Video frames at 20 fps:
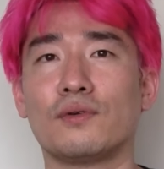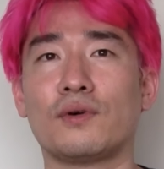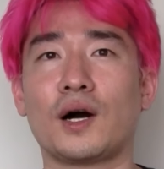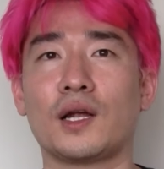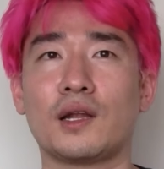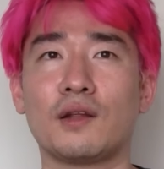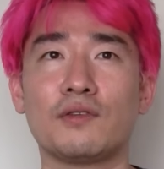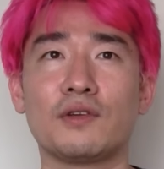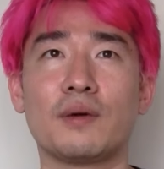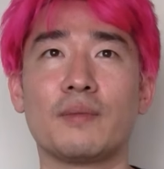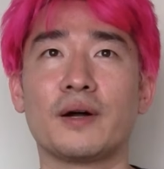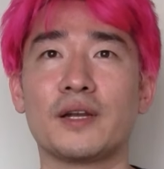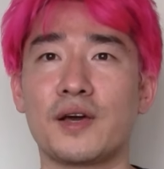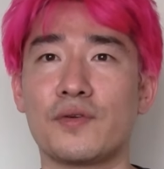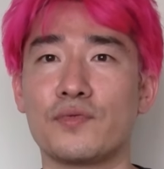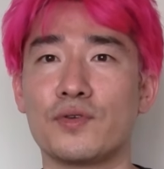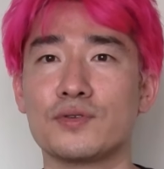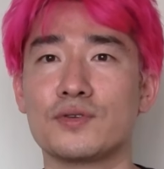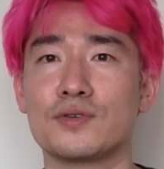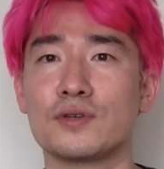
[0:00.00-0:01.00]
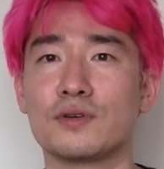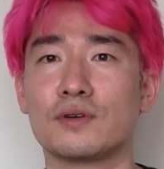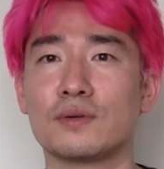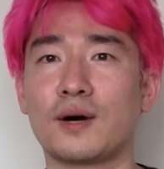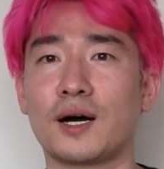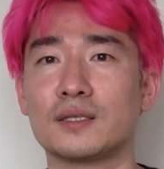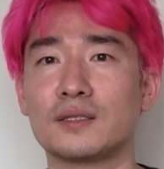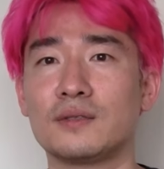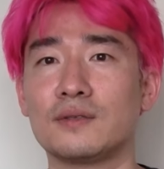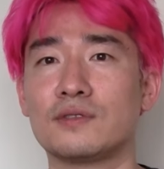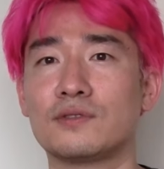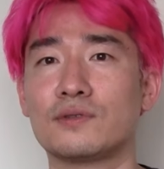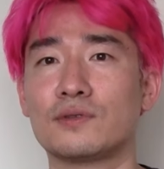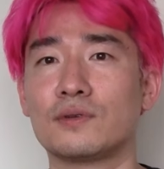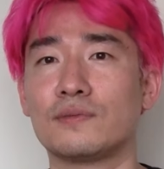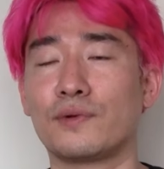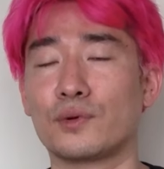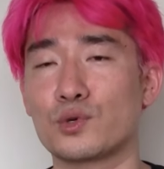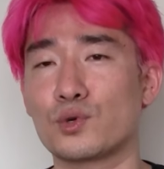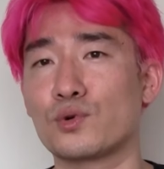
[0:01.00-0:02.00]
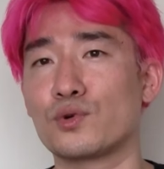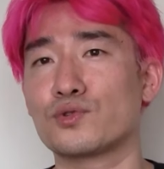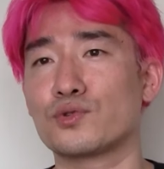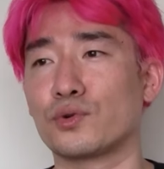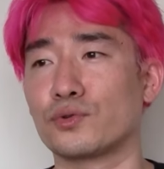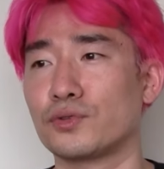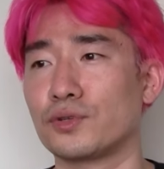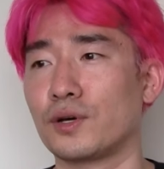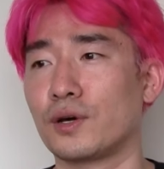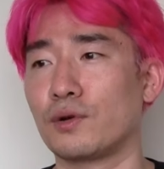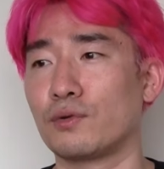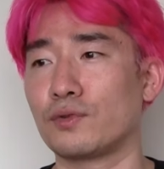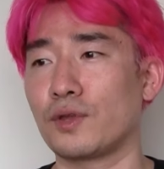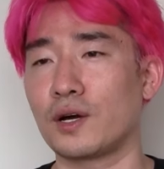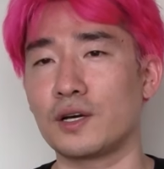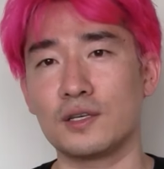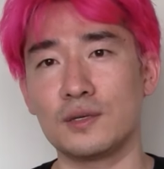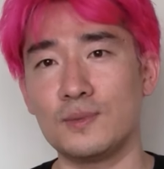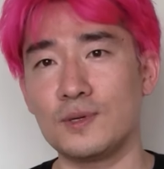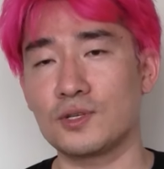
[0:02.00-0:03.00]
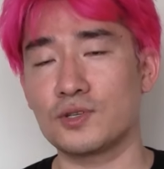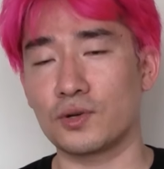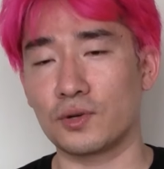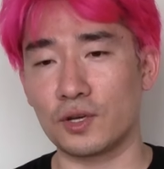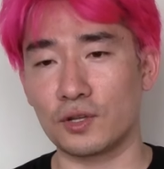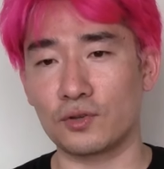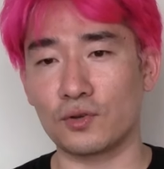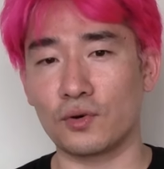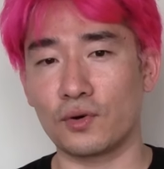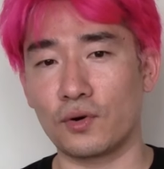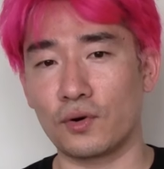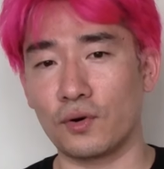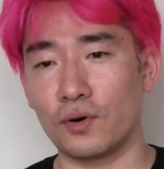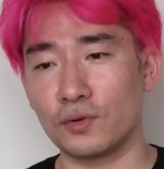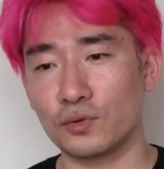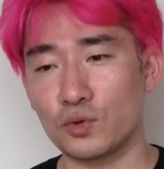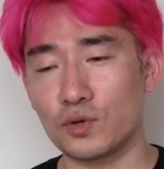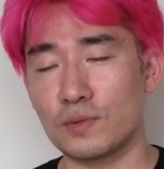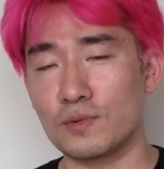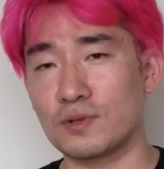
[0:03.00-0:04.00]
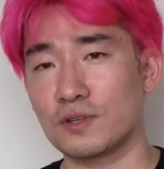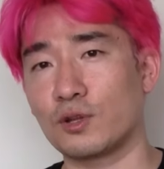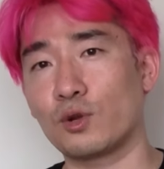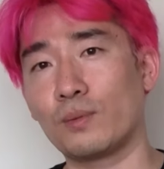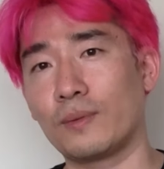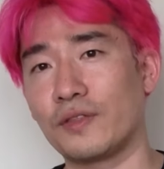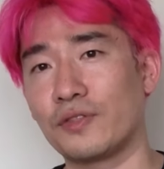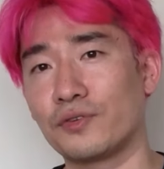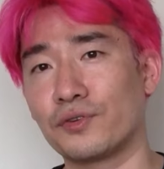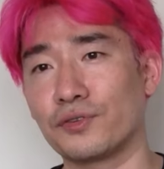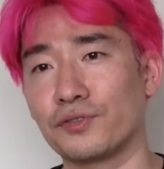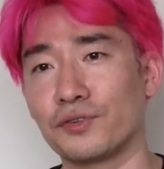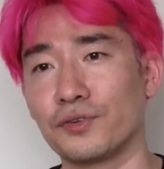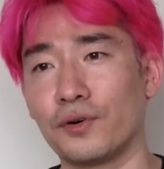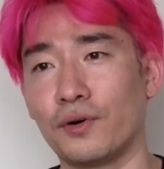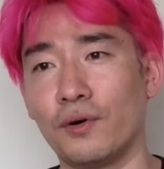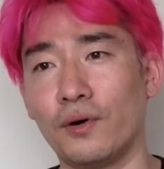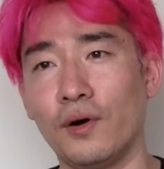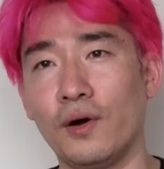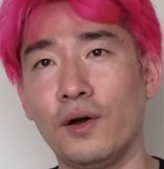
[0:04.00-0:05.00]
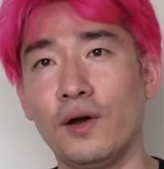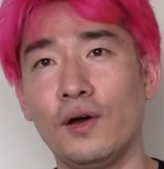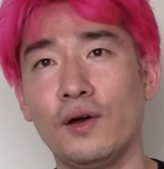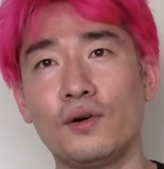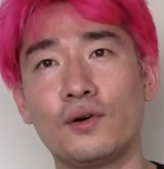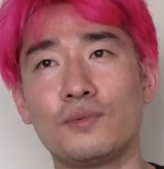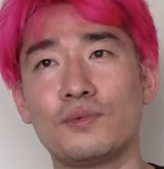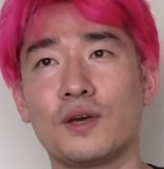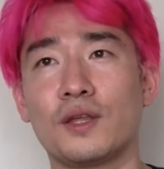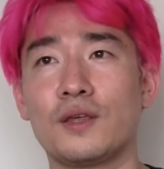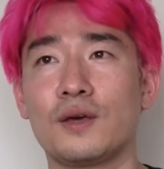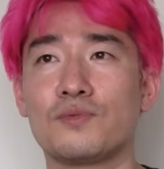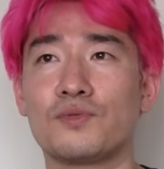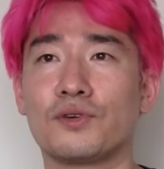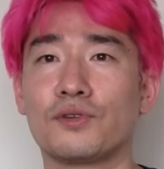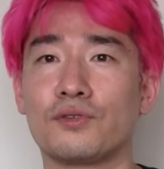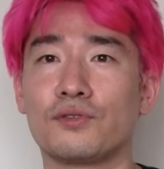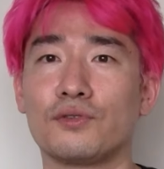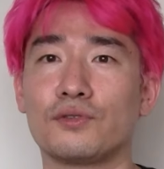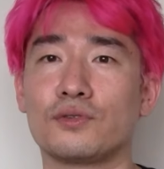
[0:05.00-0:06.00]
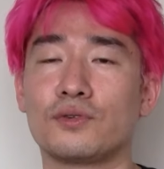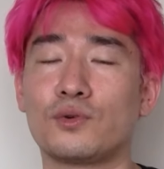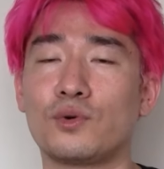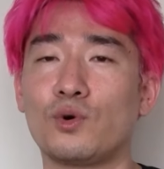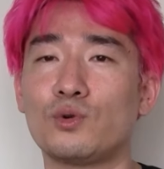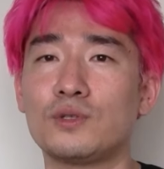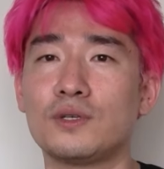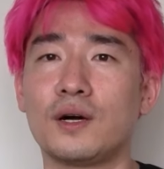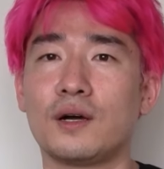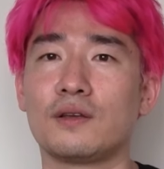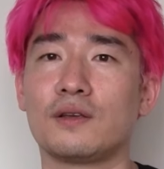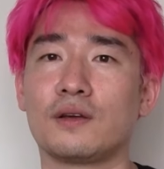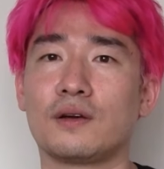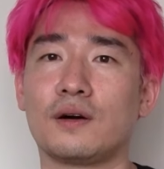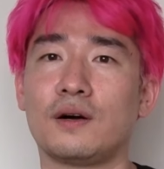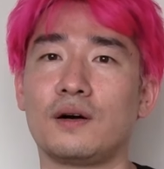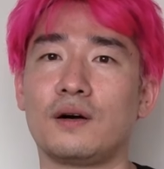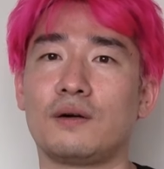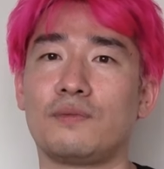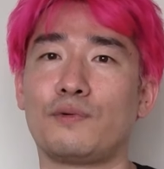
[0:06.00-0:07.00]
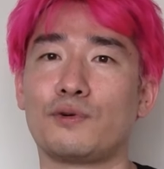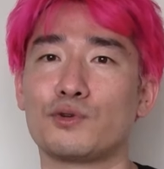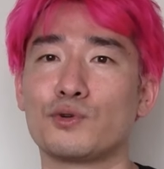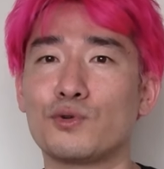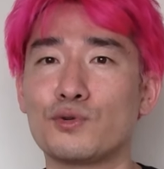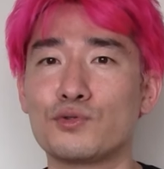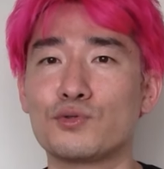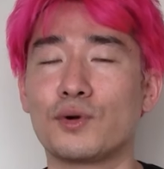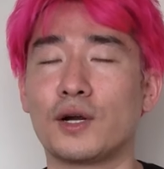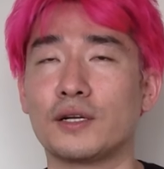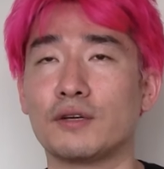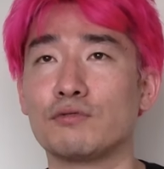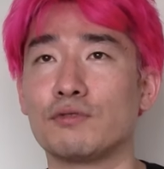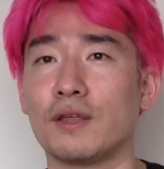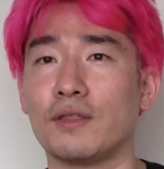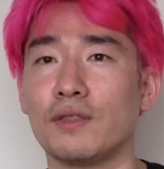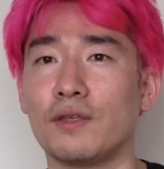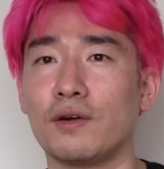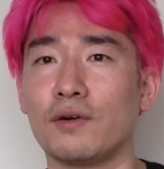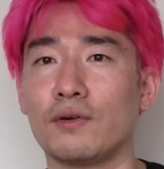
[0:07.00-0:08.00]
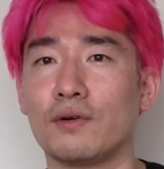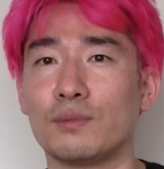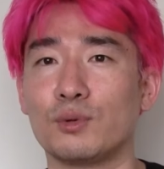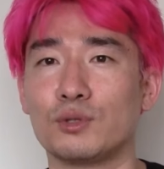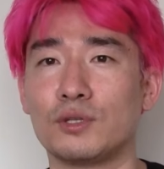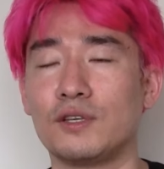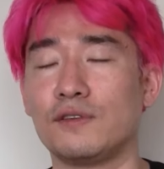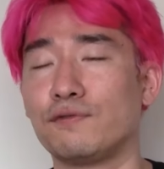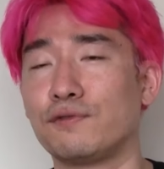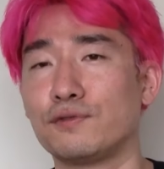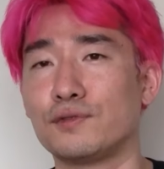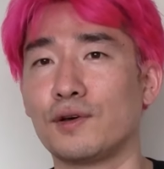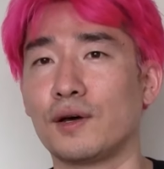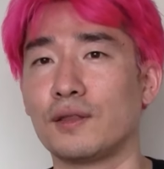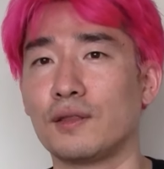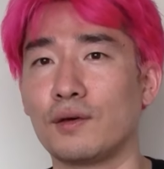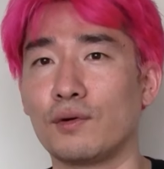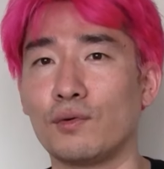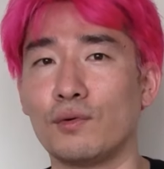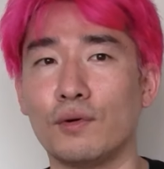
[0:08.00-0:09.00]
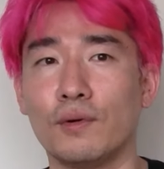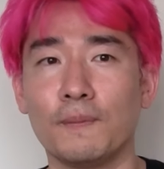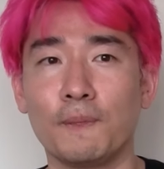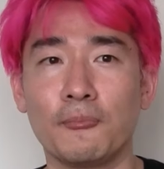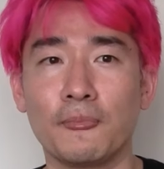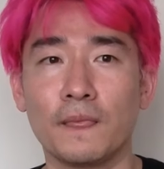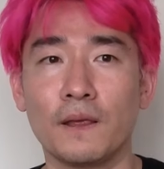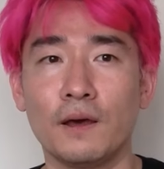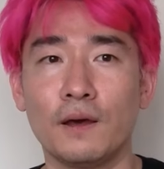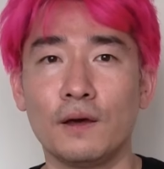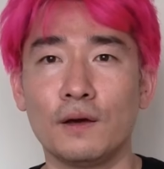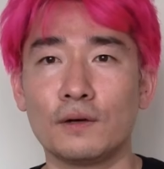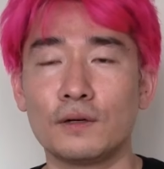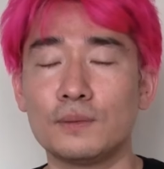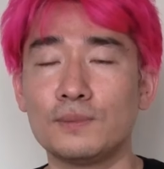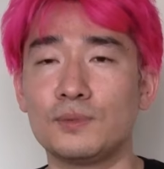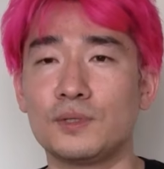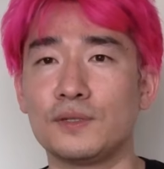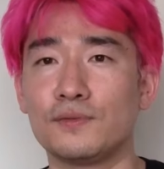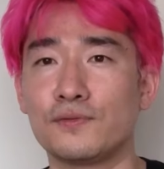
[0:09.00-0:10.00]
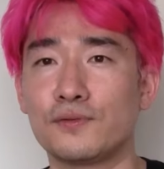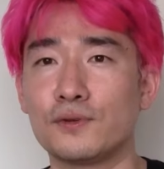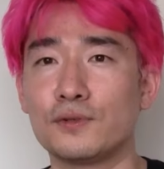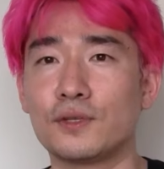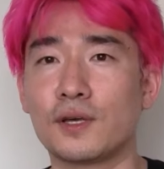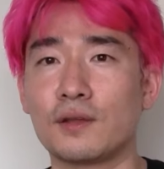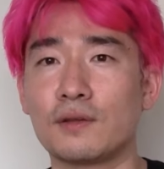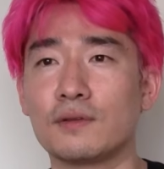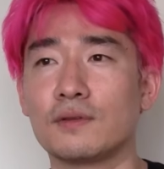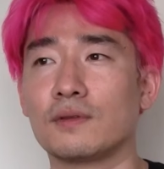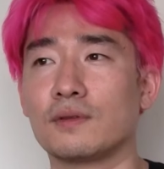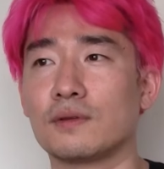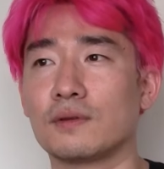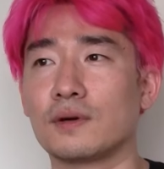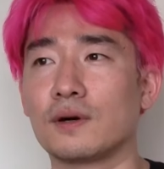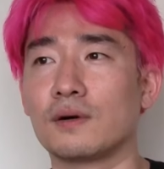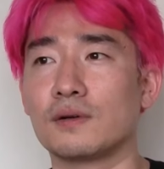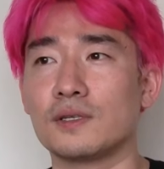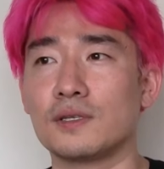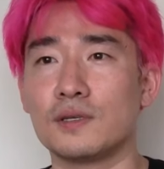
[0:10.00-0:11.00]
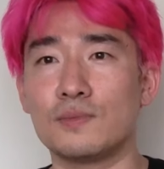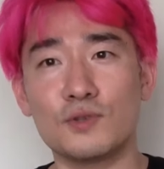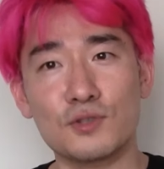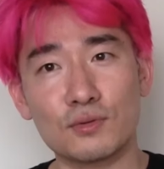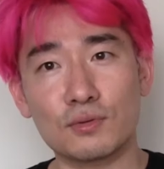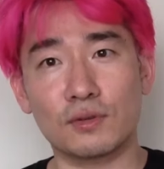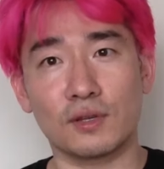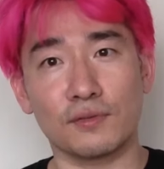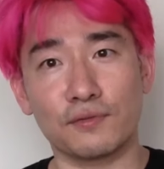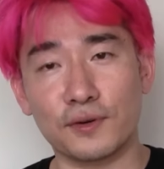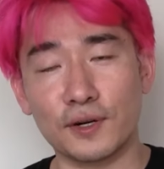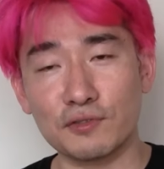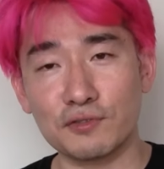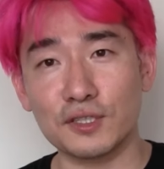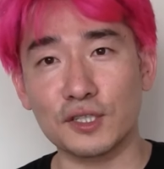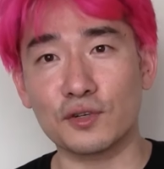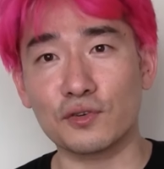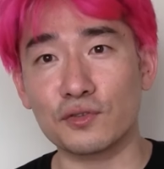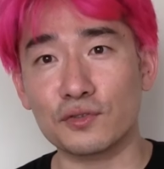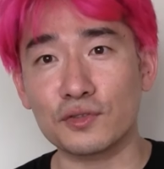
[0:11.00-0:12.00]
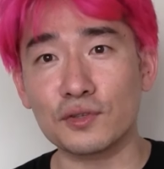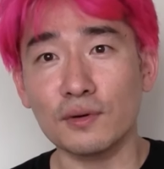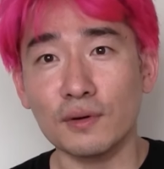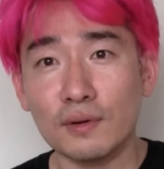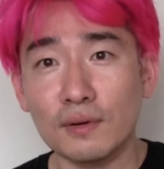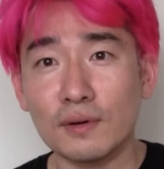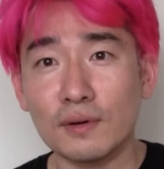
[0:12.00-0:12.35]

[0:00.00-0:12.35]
안 하는 게 말이 안 되지. 그럼 아티스트는 버전 컨트롤 어떻게 하라고? 내가 이미지 전에 있던 거 또 이미지 새로 만들었어요. 그럼 얘네 입장에서 는 코드가 아니니까 버전 컨트롤 안 해도 된대요. 뭐 디프도 안 되고. 그럼 디프를 되는 그러니까 이미지도 디프할 수 있거든요.